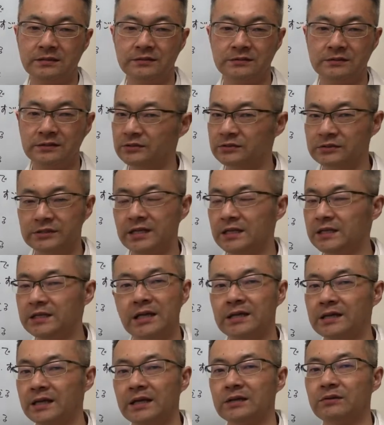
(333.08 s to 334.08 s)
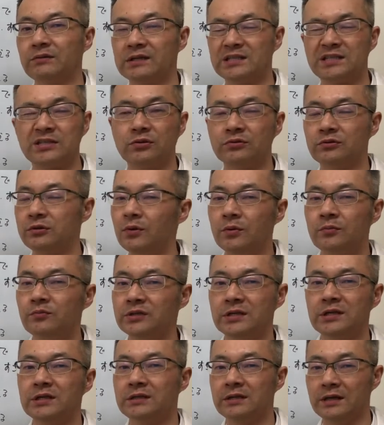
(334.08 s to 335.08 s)
行けないとか仕事も
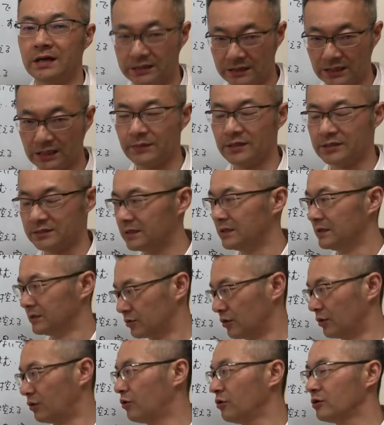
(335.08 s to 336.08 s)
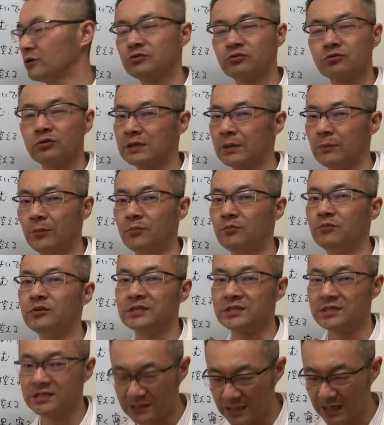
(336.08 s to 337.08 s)
無理っていう方いますそうこういう時はもう無
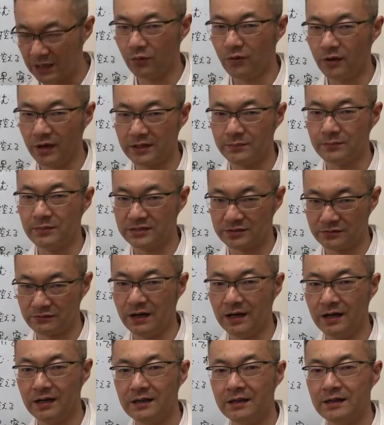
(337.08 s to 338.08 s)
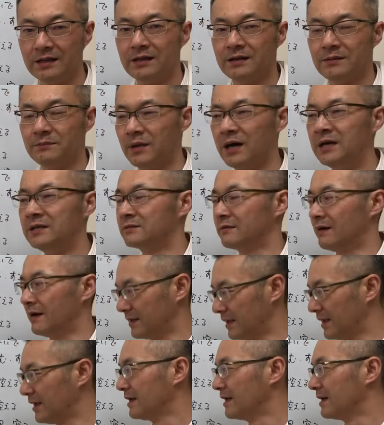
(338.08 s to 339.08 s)
理しない方がいいまずはまずは
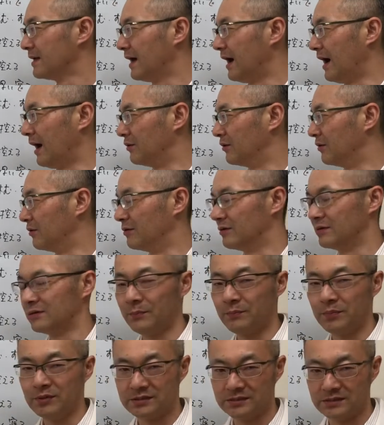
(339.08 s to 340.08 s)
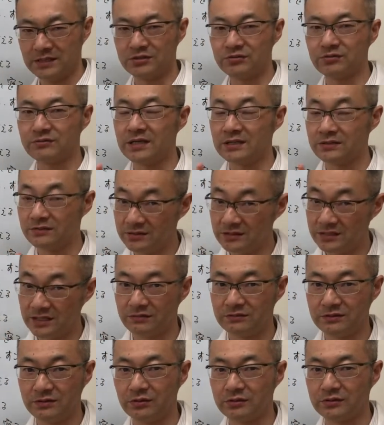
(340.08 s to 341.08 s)
ねあのやっぱしね出血して
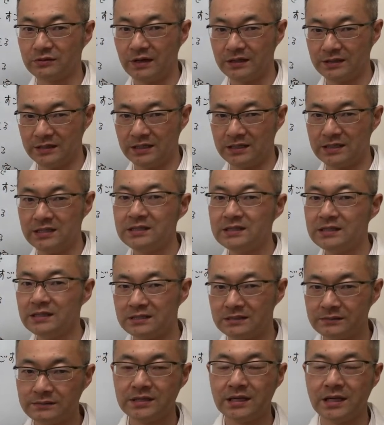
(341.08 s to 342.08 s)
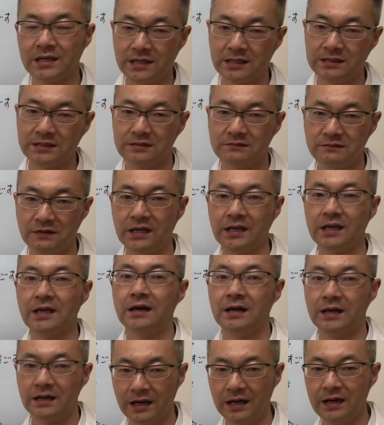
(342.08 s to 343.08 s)
いるってことはね貧血みたいになってるわけ
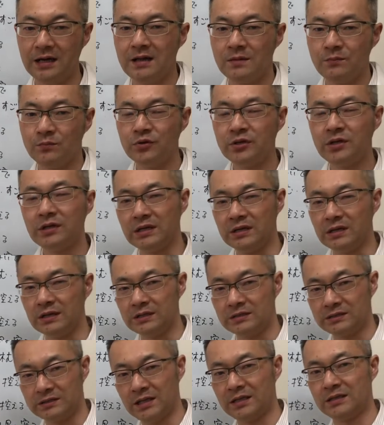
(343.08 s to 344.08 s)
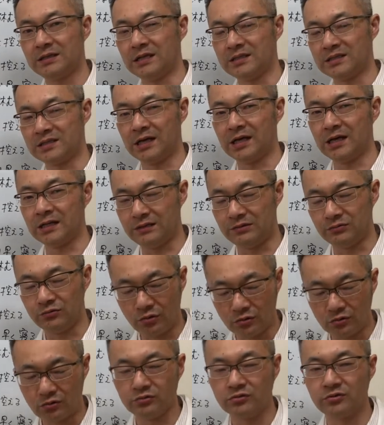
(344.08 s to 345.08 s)
やから無理にね立ち上がって
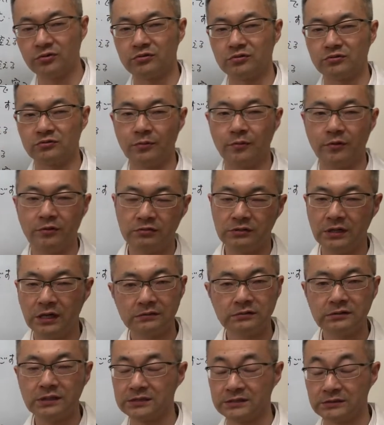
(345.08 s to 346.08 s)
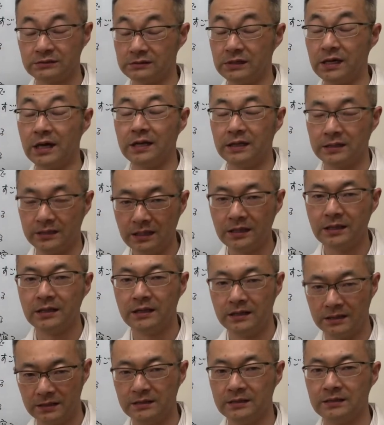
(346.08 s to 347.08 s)
動こうとするともうフラフラするからね、
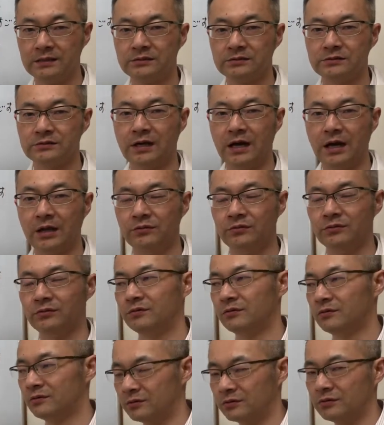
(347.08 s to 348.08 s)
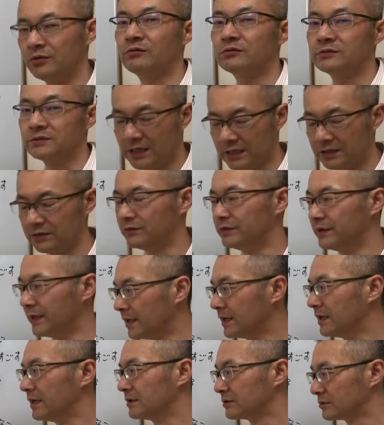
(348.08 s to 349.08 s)
うん、あの良くないの
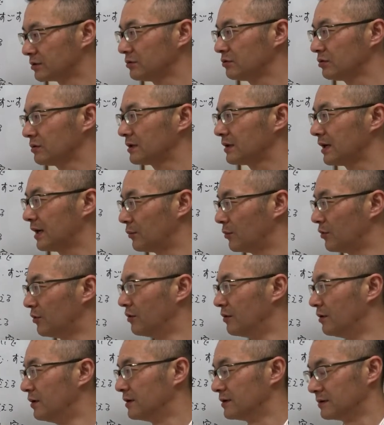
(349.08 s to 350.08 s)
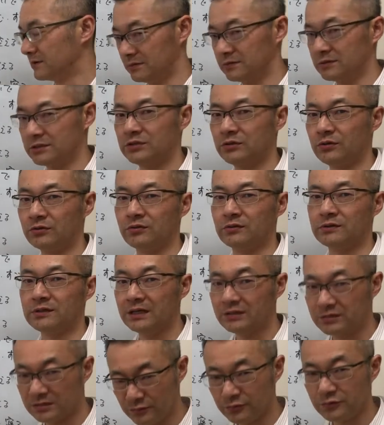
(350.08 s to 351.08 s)
でそういう時はもう仕事を
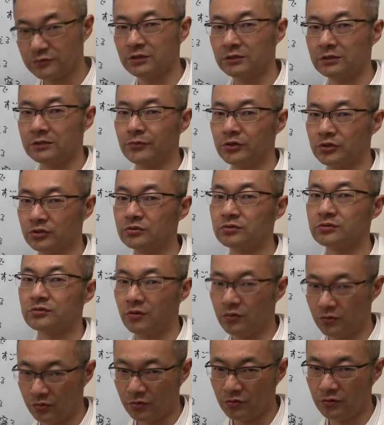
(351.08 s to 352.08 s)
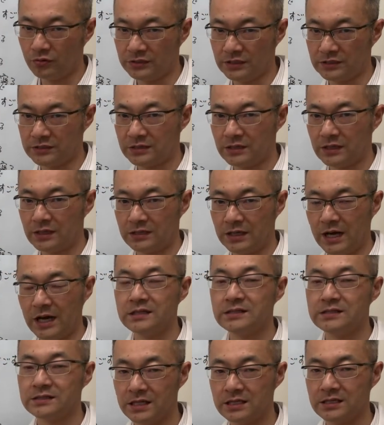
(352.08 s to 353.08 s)
休むっていうのも一つの方法です
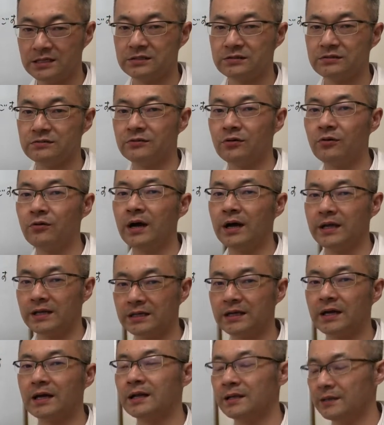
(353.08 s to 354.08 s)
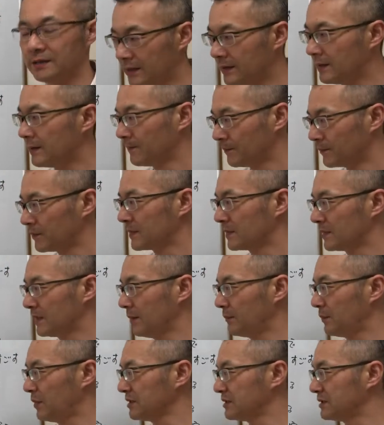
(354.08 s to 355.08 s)
安静にする方がいいからね
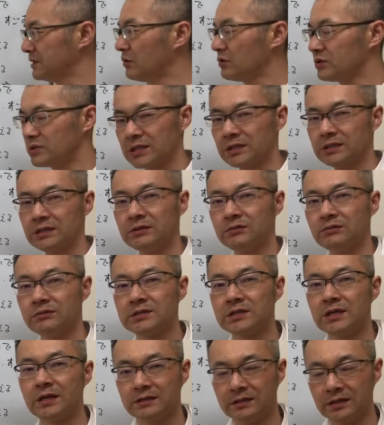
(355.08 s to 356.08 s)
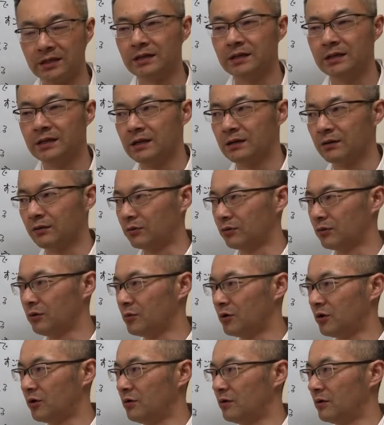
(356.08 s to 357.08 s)
でやっぱし直し方としてはねここ
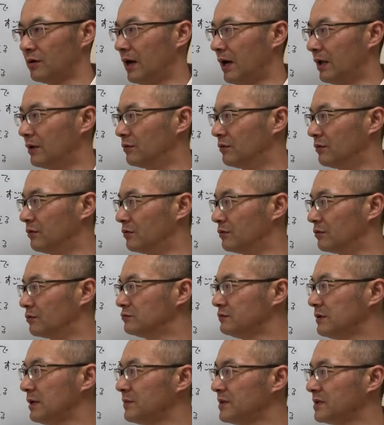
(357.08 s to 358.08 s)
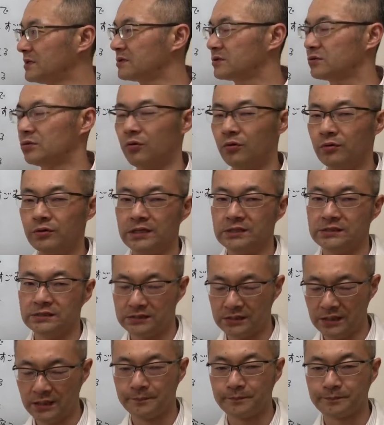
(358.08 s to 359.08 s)
もあの上3つと同
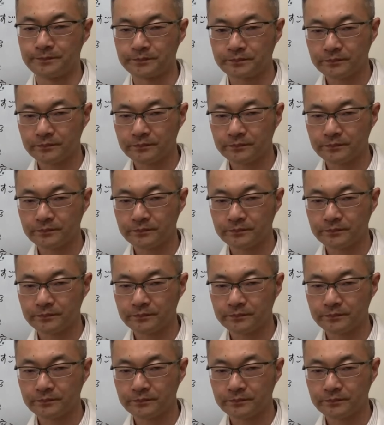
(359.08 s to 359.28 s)
じで